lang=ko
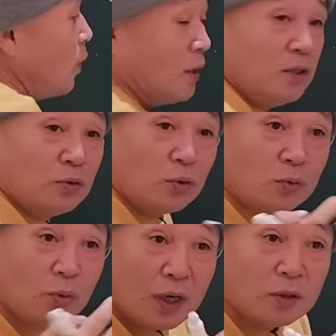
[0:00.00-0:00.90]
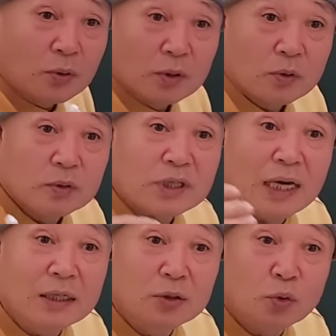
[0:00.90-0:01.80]
관인 소통하려고,
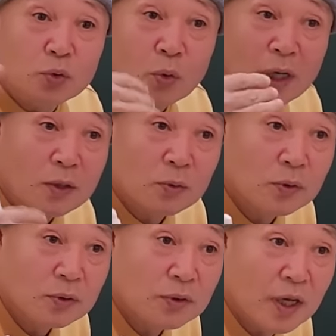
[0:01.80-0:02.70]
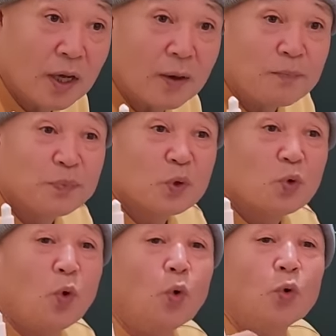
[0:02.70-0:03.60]
살인 소통하려고 하는데,
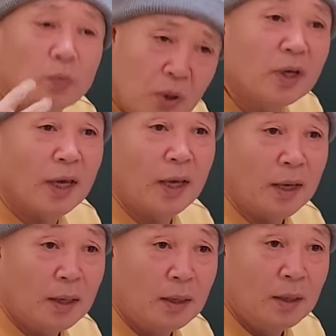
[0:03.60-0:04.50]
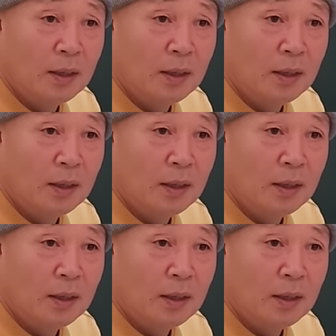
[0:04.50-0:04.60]
꼬름 먹게